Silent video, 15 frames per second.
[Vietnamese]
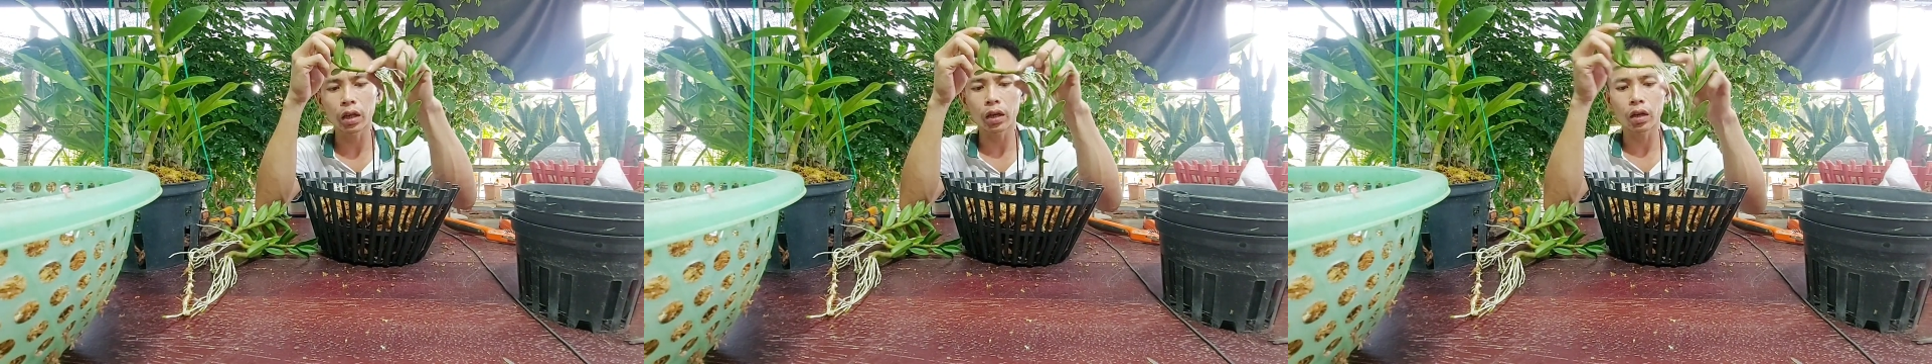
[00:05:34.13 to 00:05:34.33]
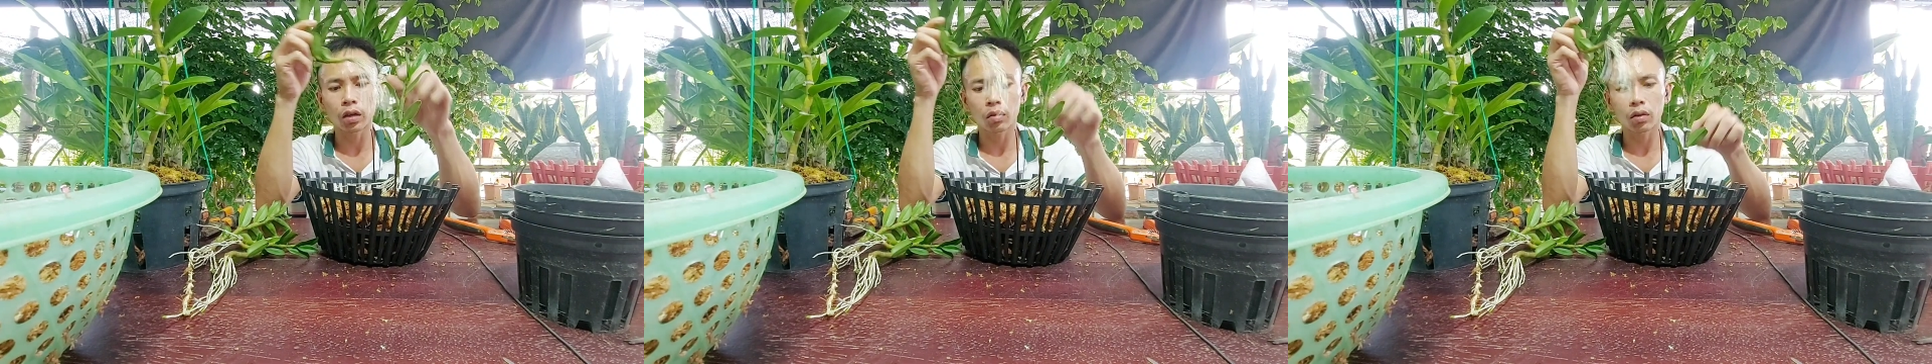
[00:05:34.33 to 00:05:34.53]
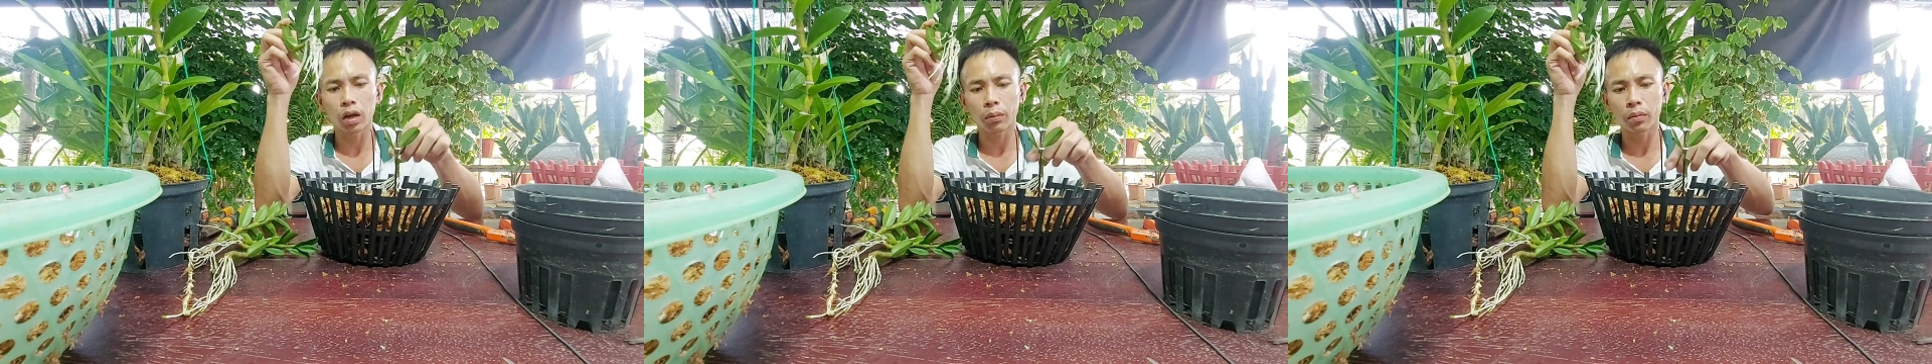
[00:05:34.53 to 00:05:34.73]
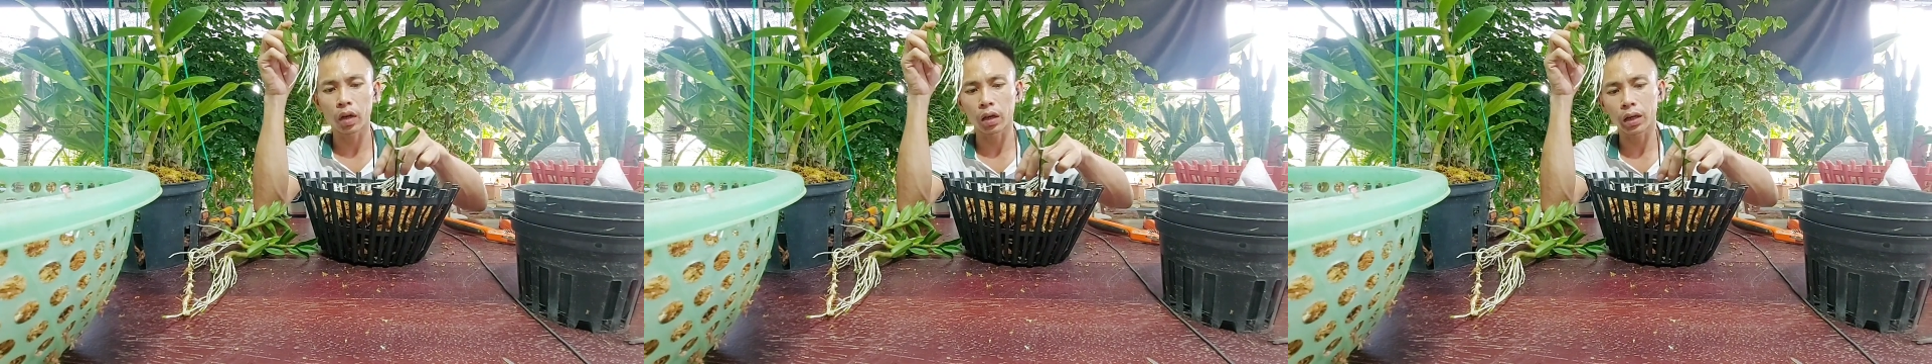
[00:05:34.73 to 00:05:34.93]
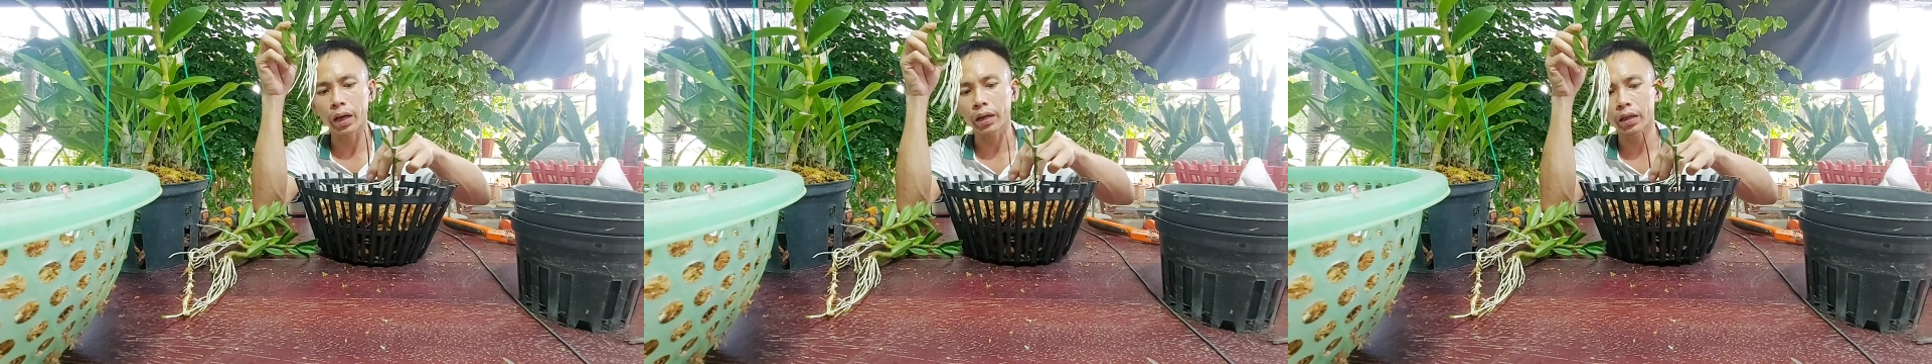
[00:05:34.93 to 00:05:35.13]
thiết là nó nằm
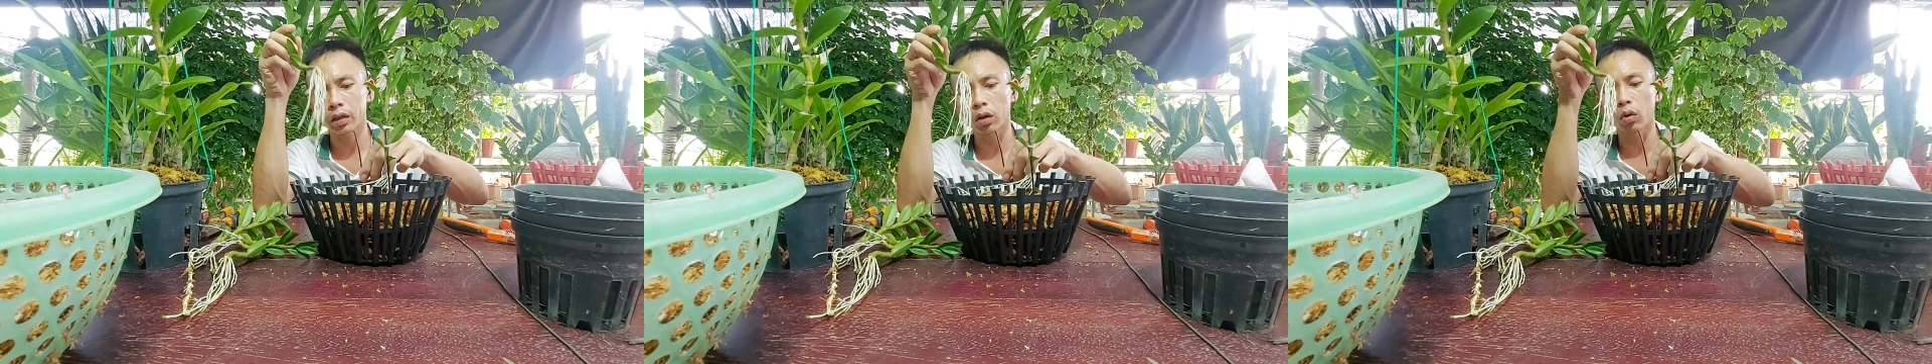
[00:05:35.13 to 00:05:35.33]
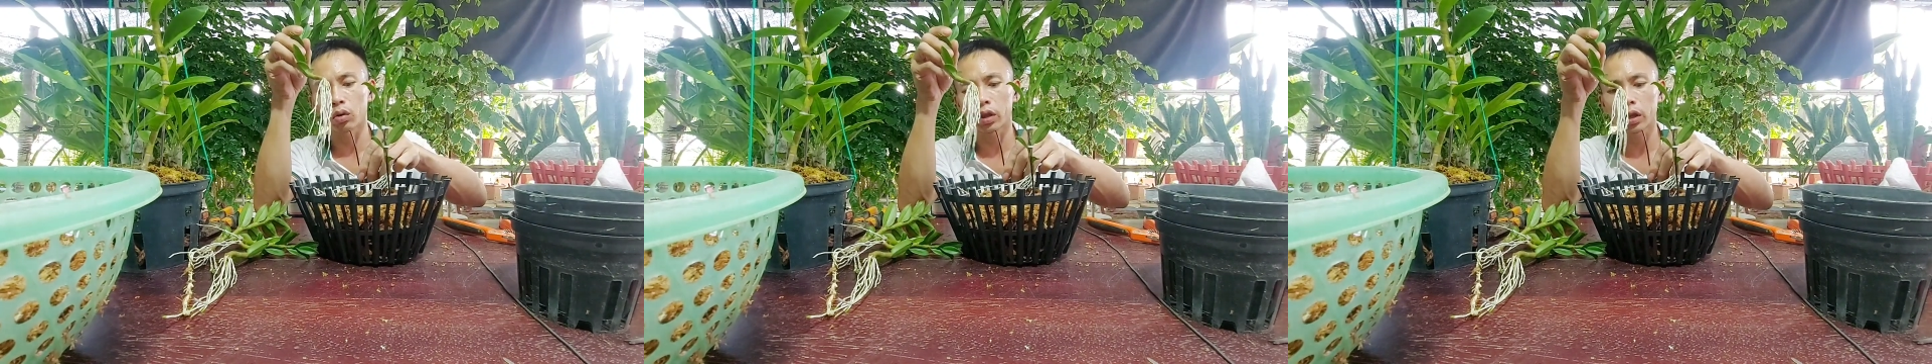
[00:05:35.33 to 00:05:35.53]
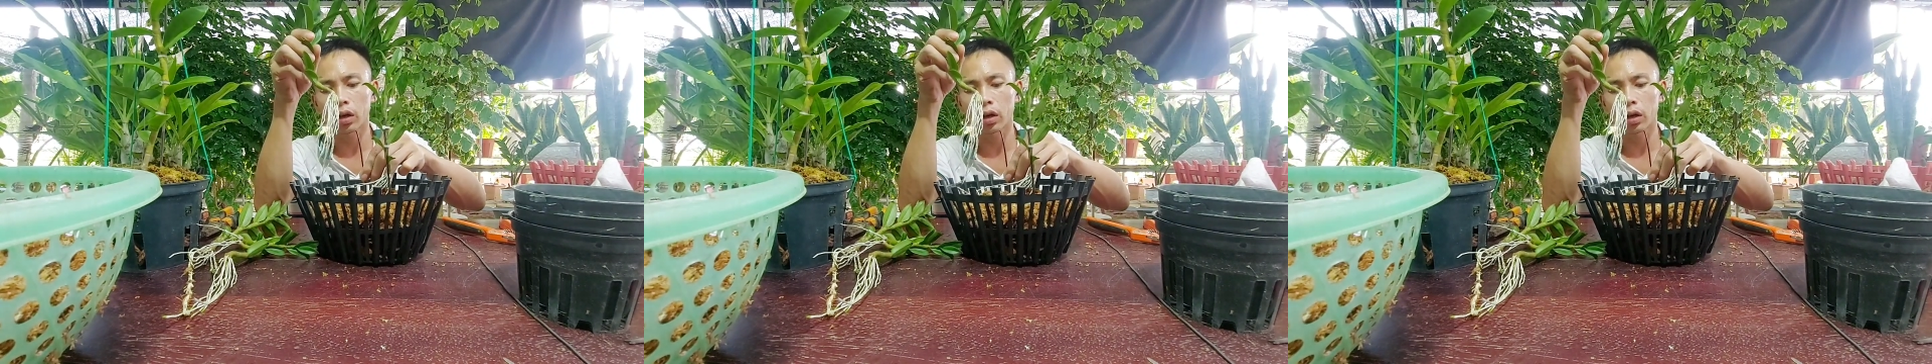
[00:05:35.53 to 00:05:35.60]
ở cạnh cái cột này